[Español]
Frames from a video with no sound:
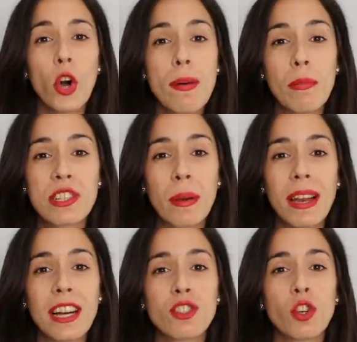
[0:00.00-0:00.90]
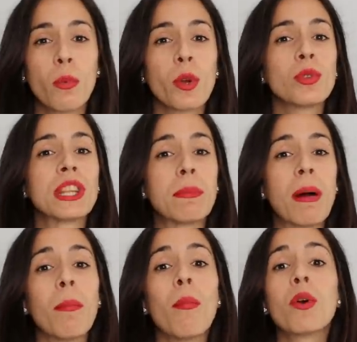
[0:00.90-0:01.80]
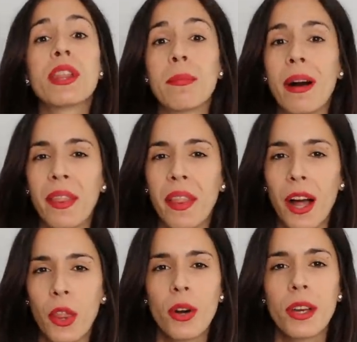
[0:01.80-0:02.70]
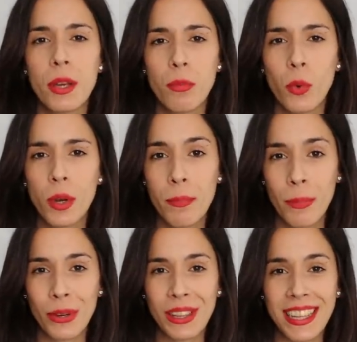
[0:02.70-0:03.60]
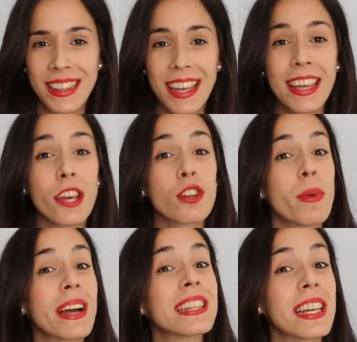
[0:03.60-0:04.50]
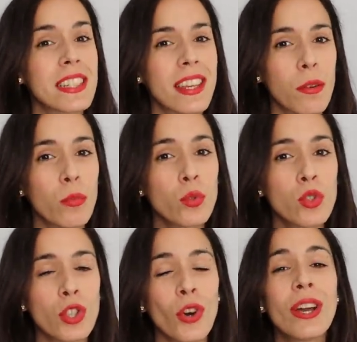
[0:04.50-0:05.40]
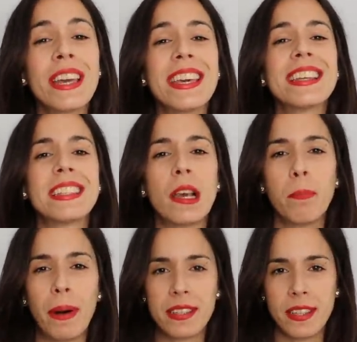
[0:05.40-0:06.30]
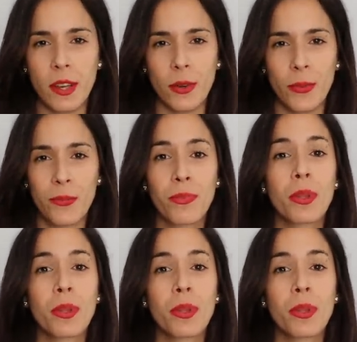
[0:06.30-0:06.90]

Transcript: Hoy vamos a hablar sobre un tema muy demandado y muy importante y que os va a interesar mucho y es el paseo